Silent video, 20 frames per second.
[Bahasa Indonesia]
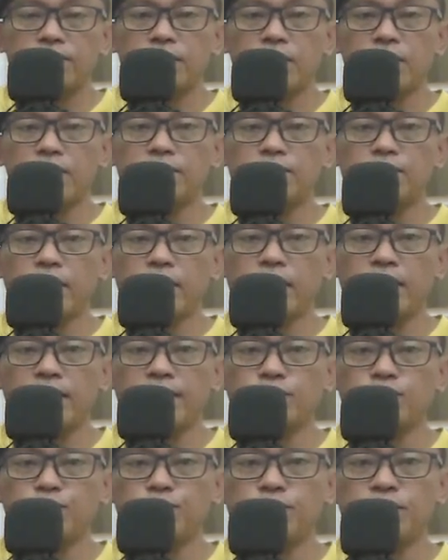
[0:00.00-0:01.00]
sudah
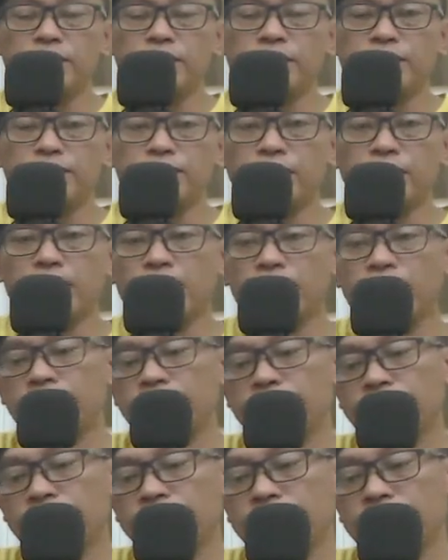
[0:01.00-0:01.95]
dimulai ada subsidi itu ya,